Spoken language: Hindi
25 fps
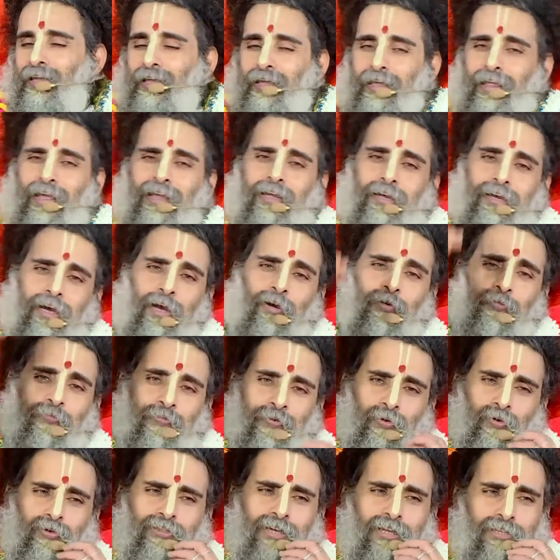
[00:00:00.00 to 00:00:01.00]
एक
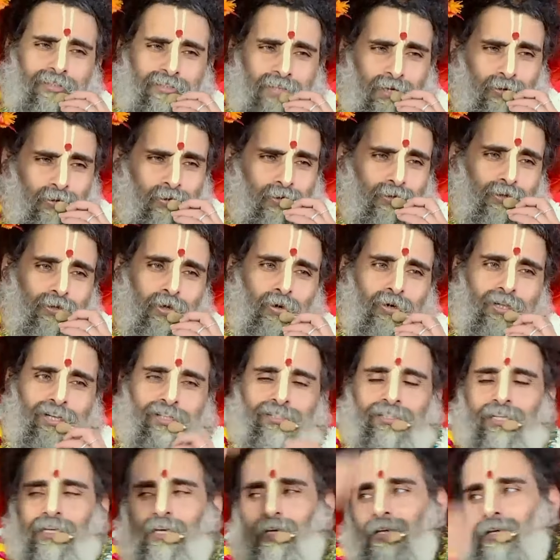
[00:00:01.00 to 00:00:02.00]
कंफ्यूजन जरूर थोड़ी
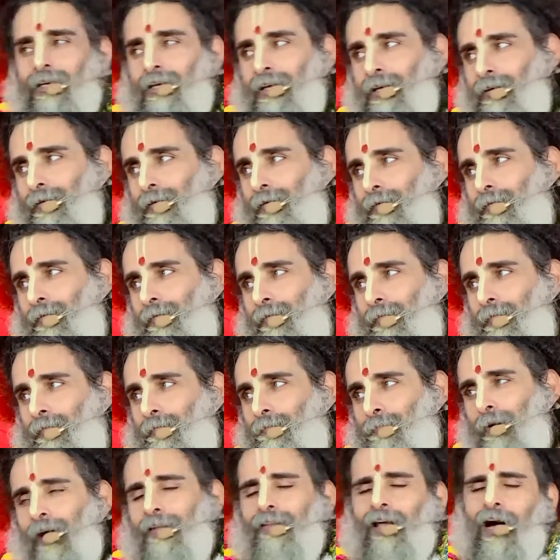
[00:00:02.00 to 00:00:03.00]
सी
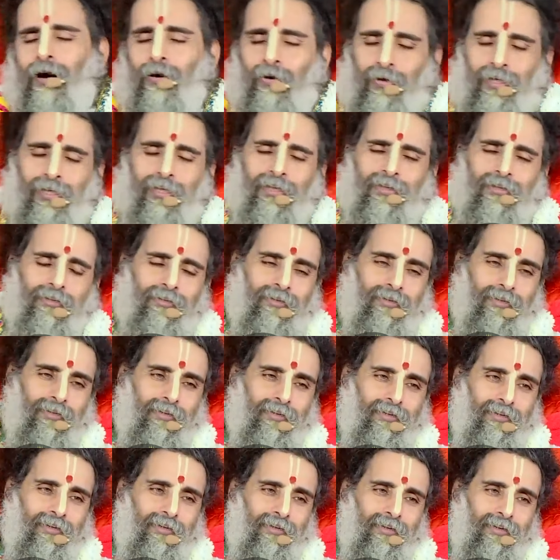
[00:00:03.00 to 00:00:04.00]
पैदा हुई
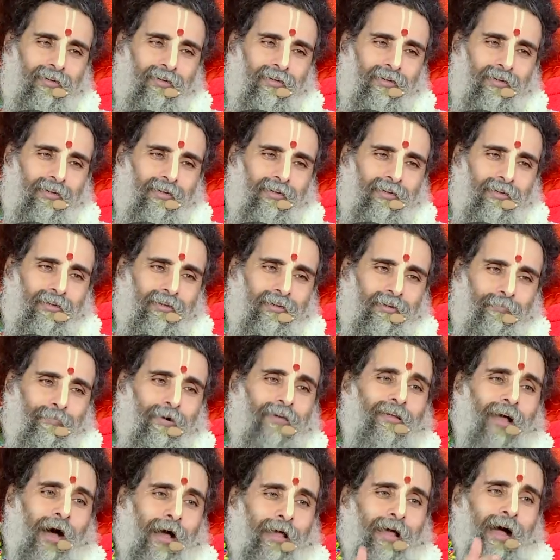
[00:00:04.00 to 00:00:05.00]

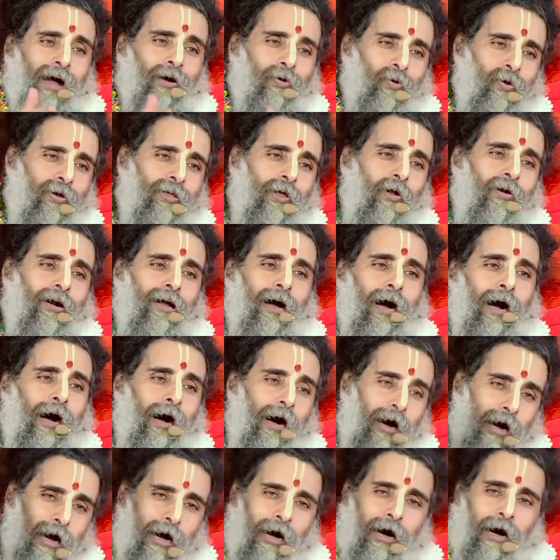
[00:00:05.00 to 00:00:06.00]
भाई आया कोई और कहा
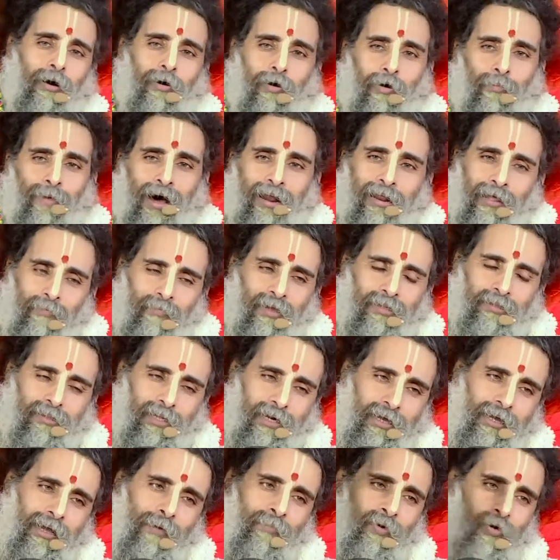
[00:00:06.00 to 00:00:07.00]
हाँ, हमारे मित्र
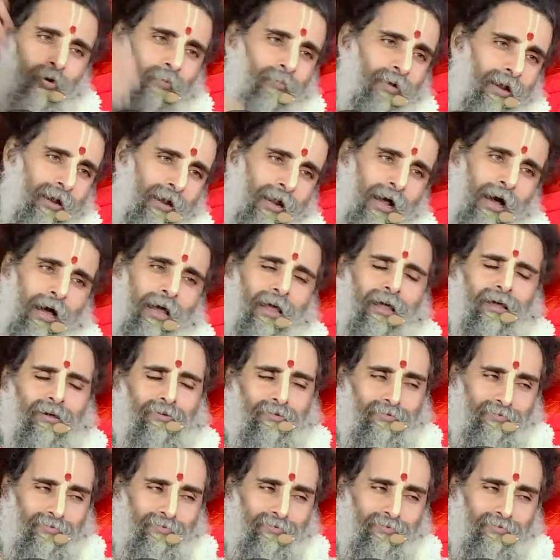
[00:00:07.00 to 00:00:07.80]
हैं हमको मिलना है